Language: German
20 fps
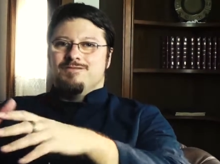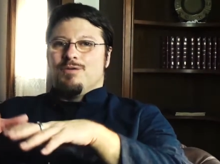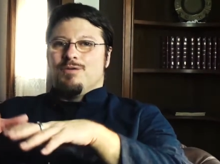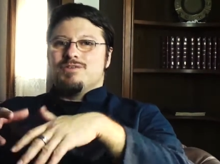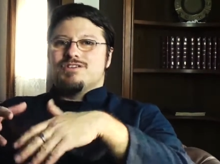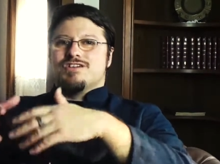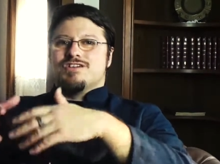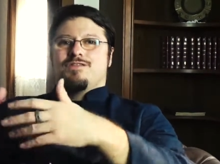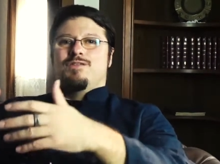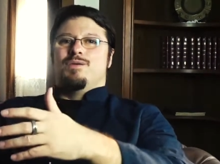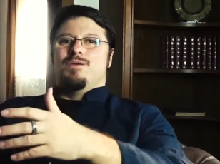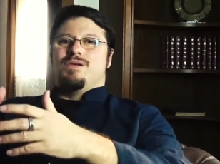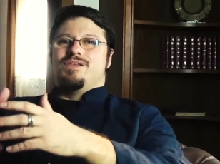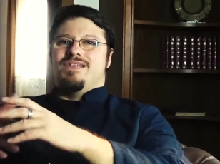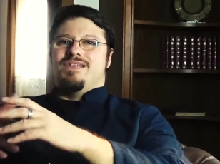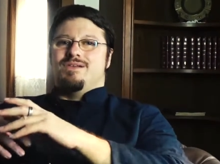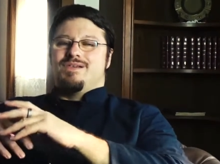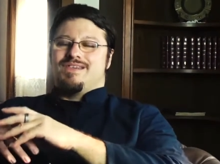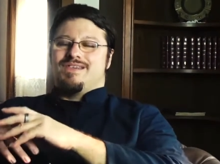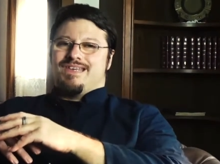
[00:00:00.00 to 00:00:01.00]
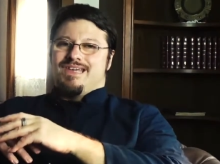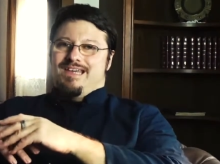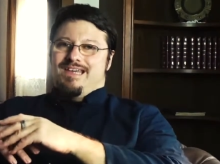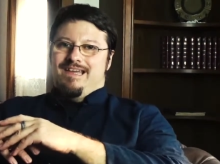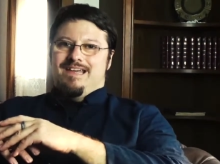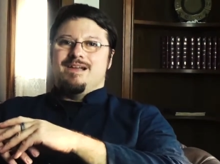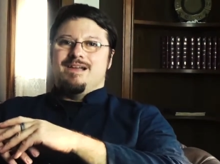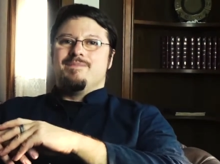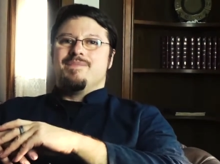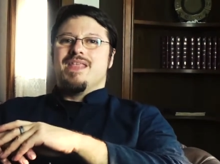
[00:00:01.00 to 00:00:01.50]
Wunscherfüllungsindustrie.
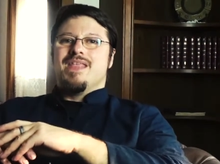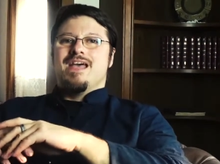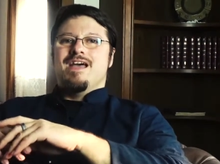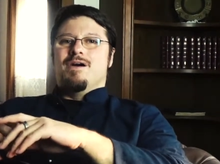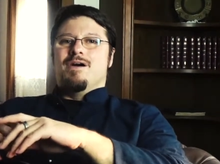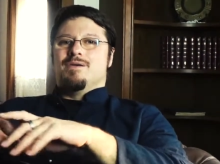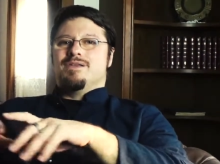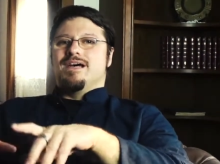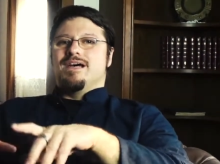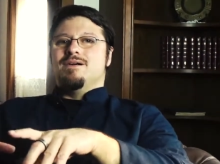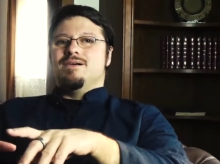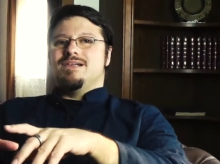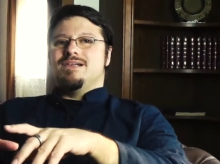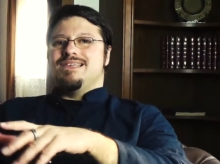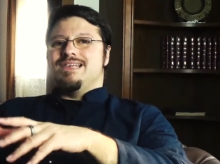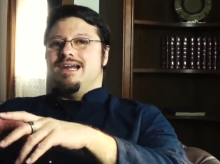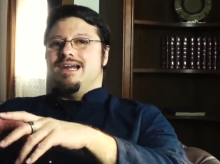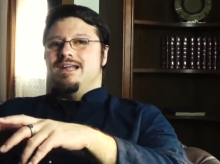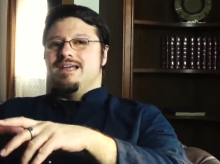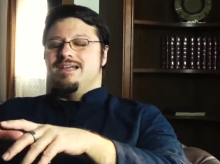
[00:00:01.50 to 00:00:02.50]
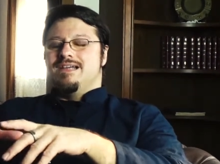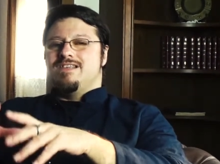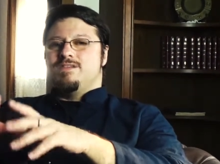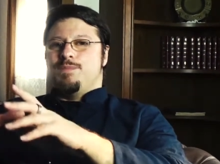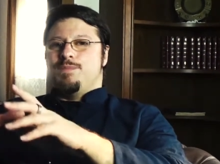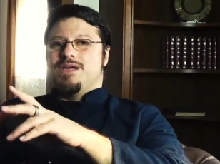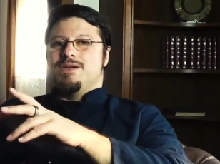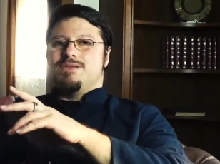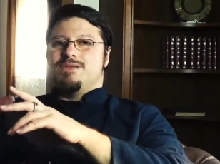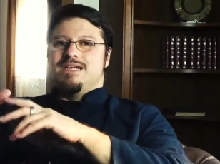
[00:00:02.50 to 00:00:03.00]
Ja. Und auch zahlreiche
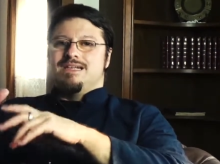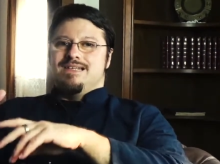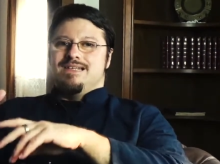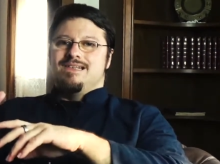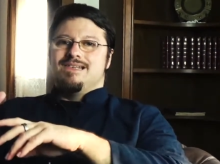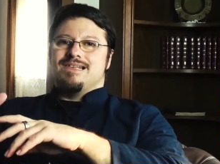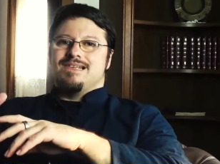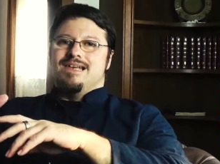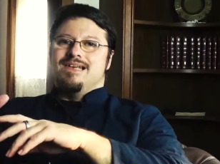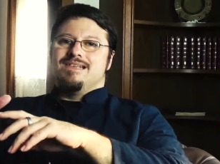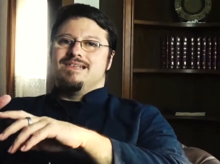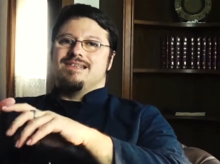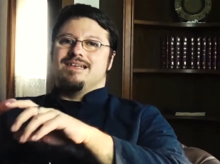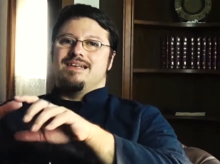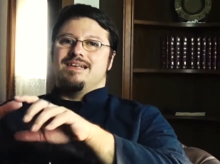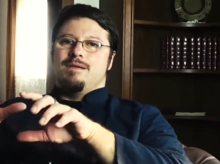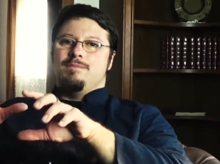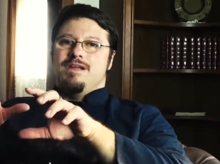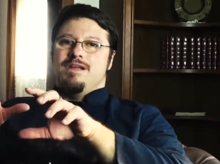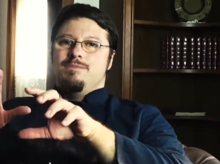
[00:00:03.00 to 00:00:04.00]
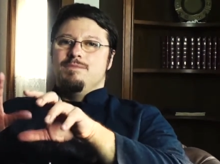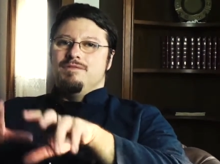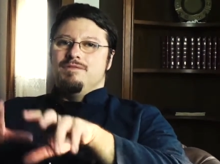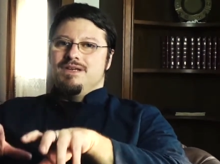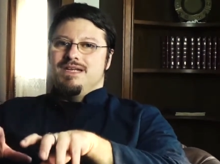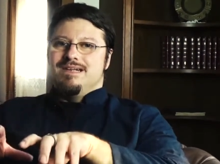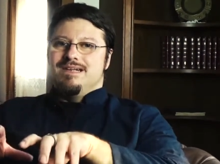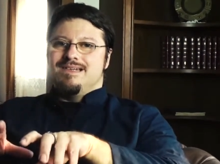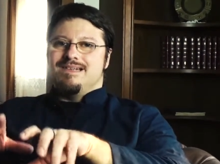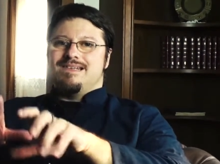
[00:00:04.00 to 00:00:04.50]
spirituelle Dienstleister nehmen immer
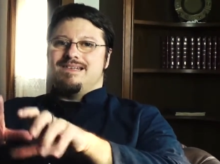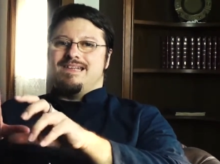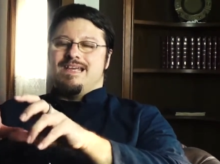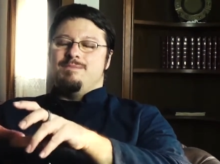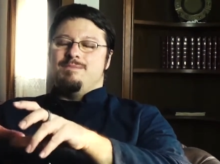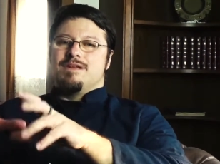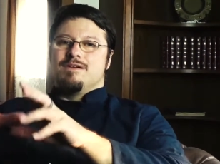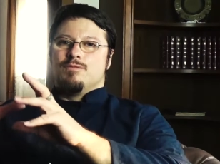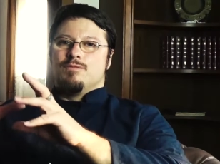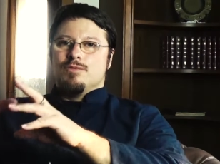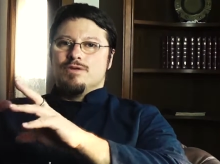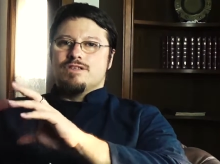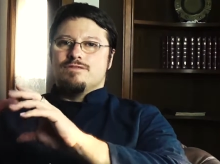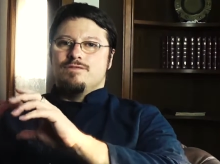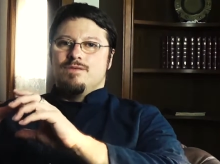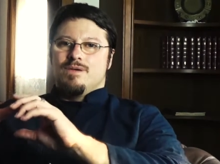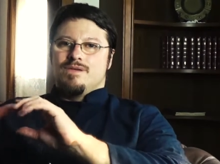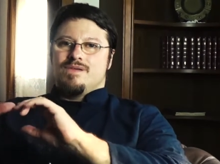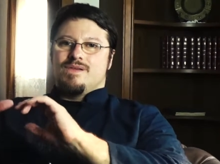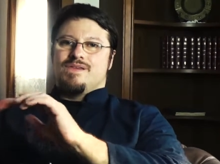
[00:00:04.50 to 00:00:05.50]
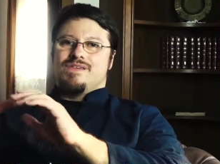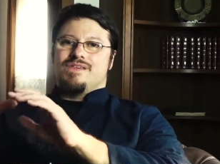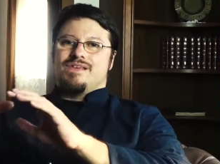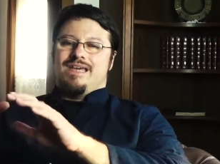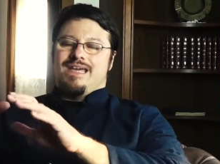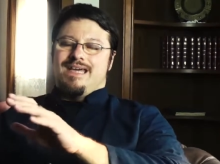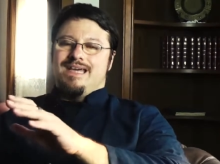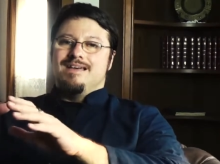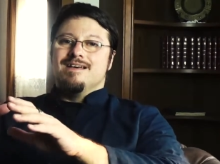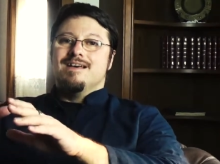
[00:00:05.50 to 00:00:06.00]
wieder dieses Thema der Wunscherfüllung
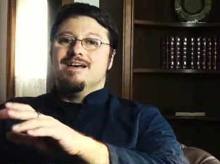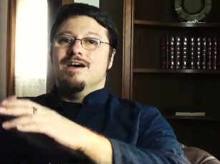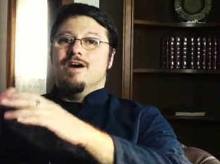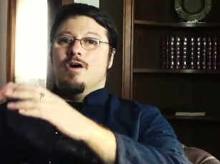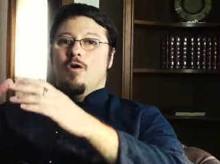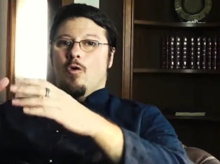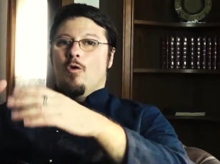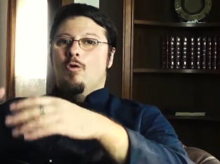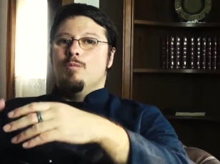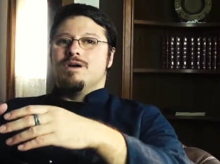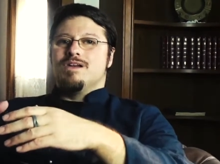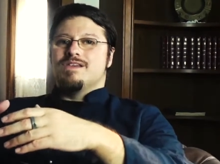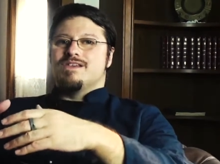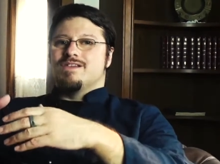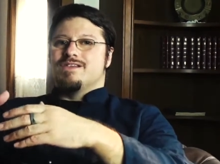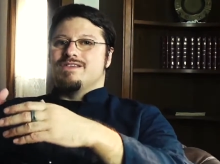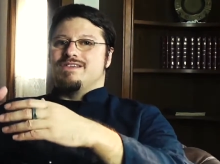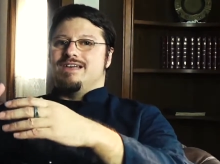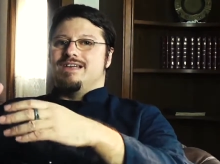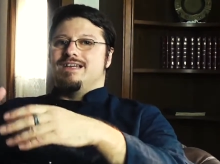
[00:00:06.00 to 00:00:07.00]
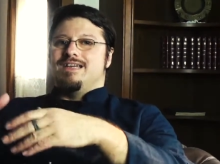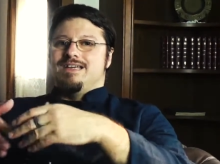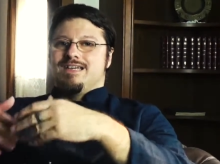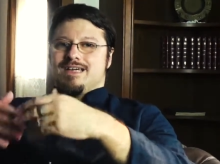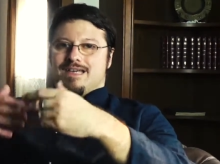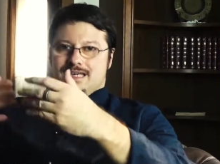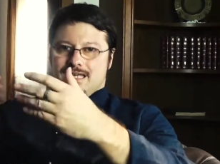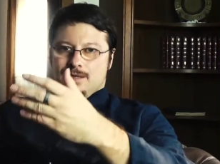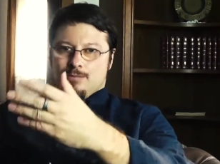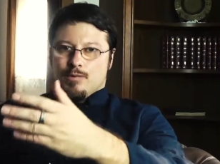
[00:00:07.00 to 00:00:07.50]
sozusagen her, um also sozusagen
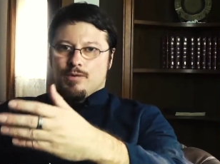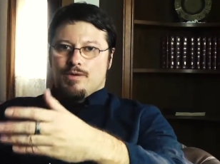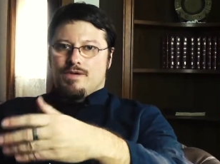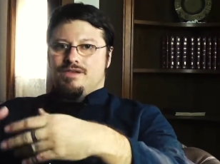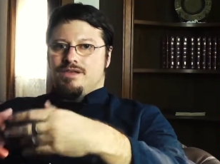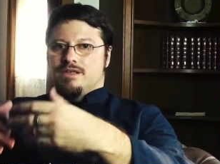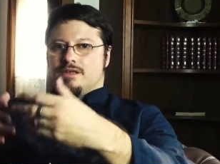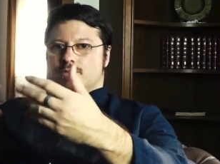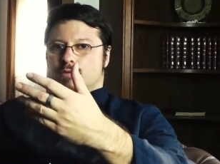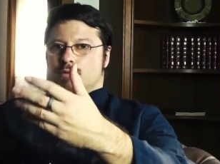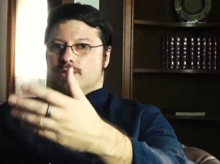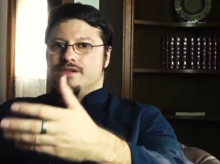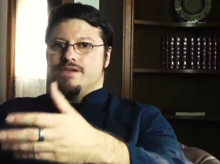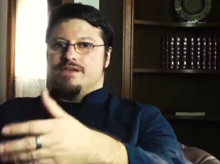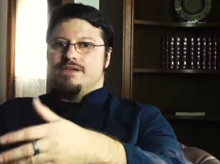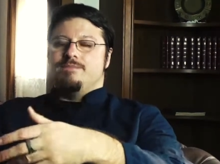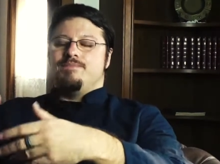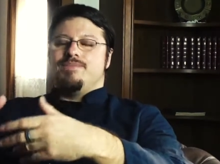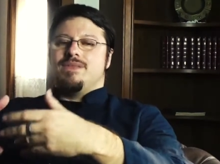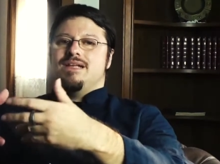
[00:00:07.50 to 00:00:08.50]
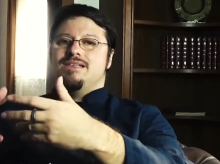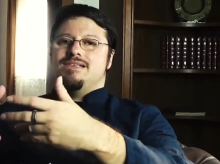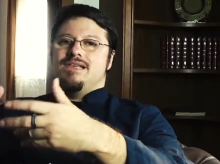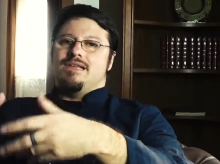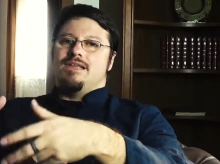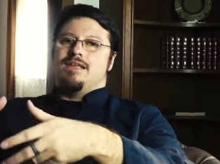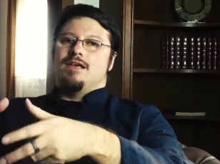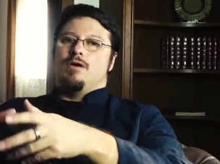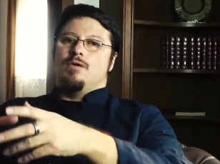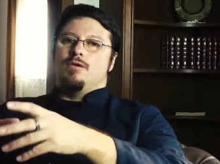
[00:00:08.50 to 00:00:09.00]
ihre E-Books, ihre Kurse
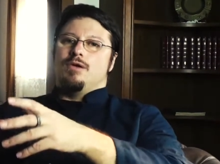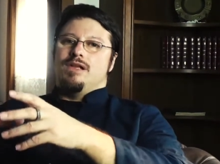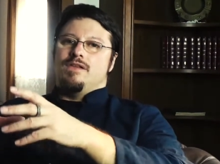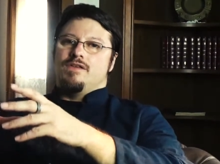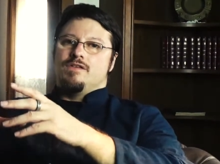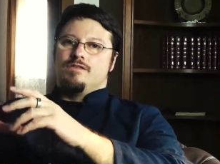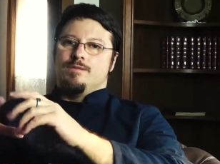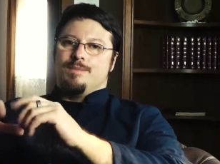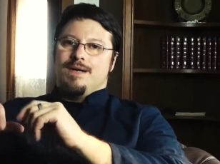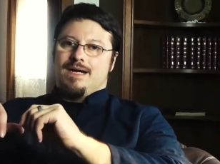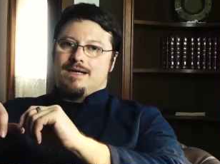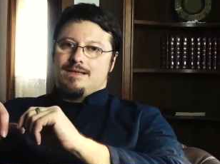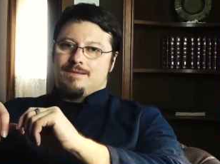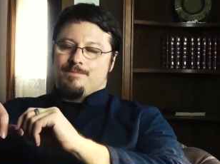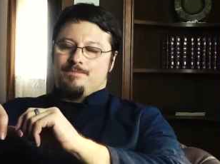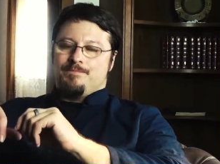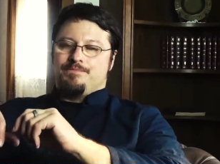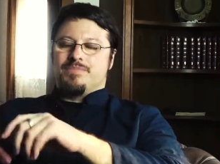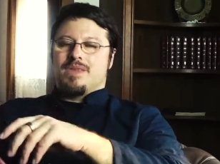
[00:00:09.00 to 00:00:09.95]
etc. online zu vermarkten.